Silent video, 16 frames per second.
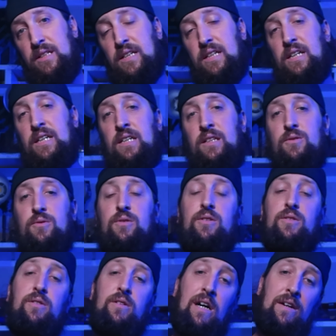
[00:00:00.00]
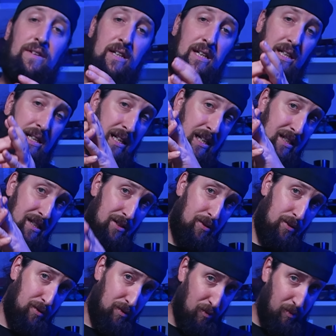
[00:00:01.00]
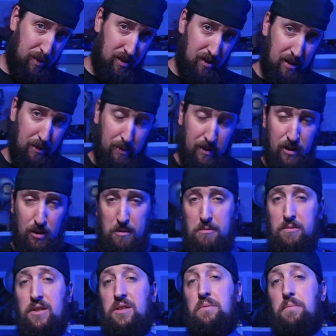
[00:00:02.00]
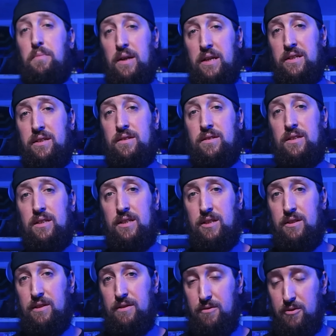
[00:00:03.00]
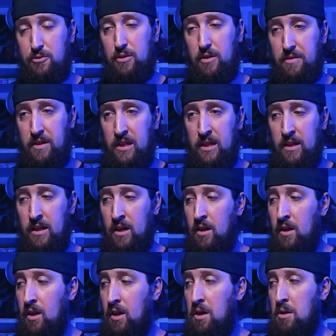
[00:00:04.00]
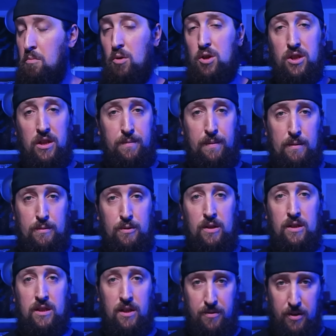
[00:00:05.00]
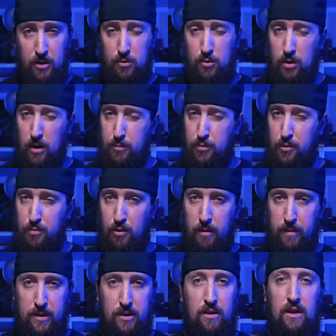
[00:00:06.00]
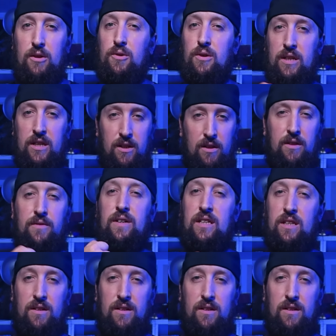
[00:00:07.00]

intégré donc avec l'accessoire que je vous présente après, normalement il y a une plate qui est vendue avec. Moi, j'en ai pas besoin, ça vire toujours un peu de poids parce que là, le rig, euh, il va